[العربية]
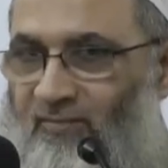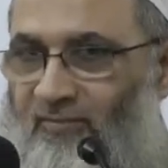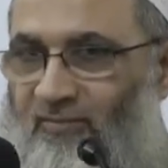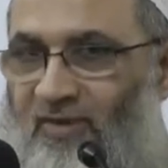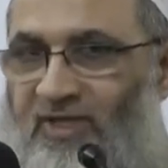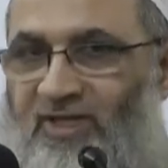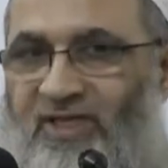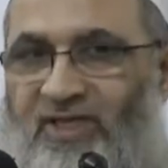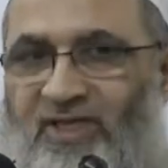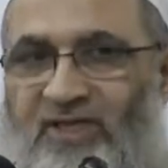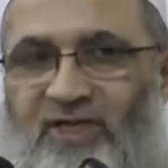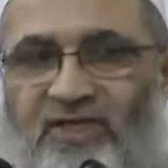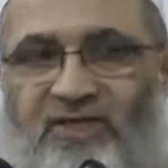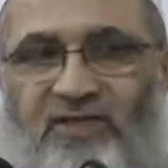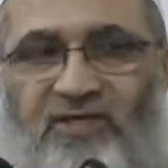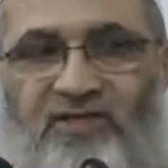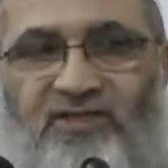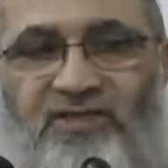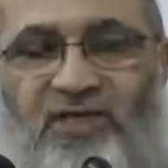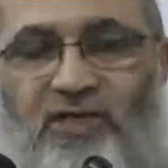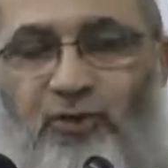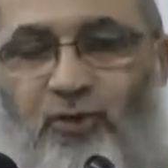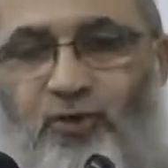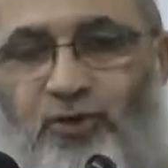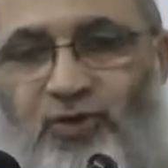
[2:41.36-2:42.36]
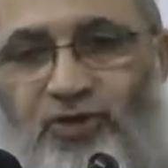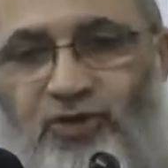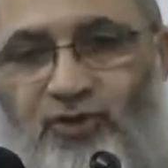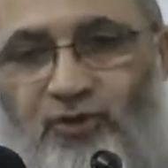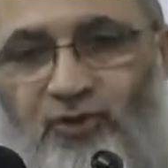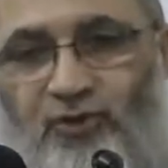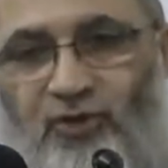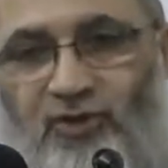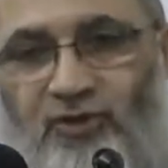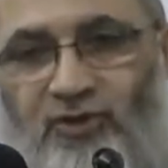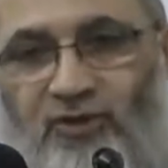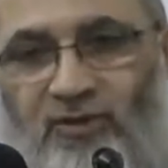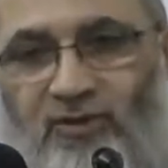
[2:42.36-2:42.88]
من الذي
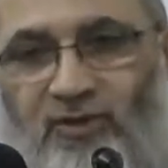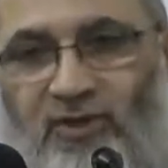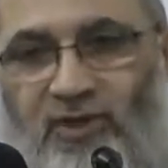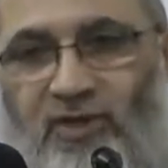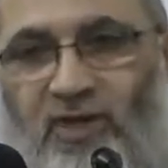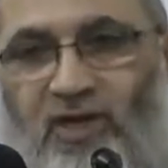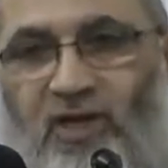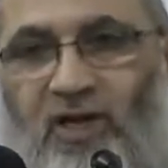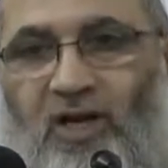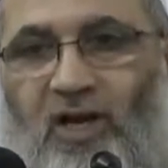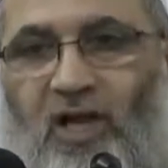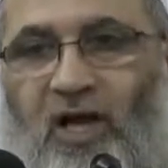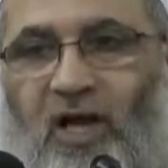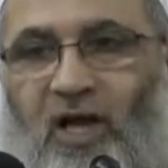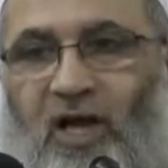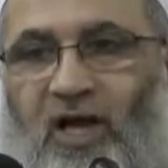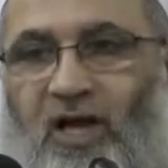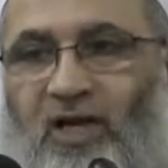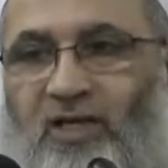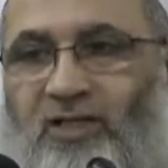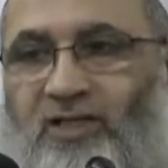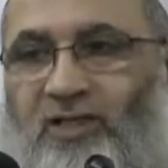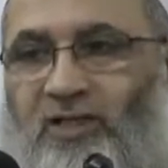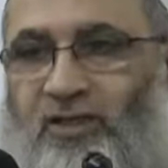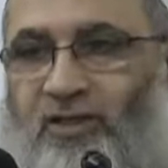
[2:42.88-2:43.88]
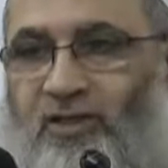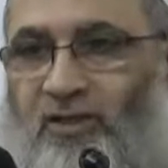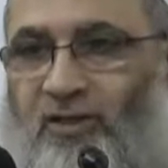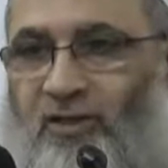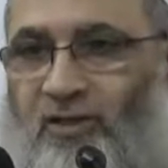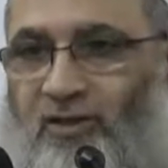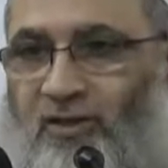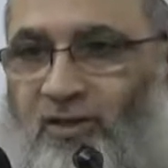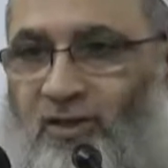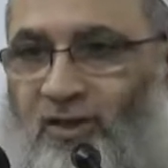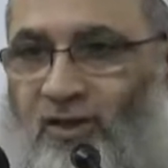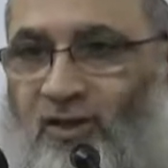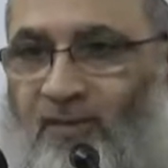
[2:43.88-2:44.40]
سيعينك لا أحد إلا
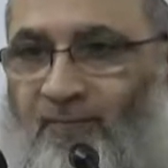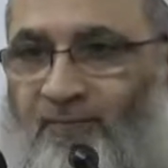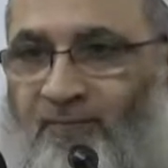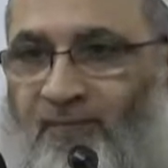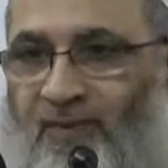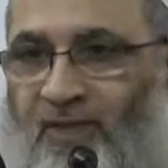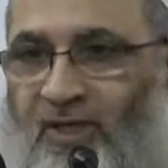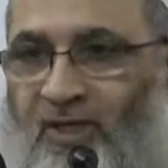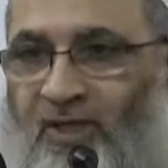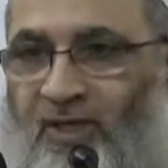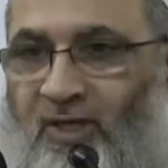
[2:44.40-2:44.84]
الله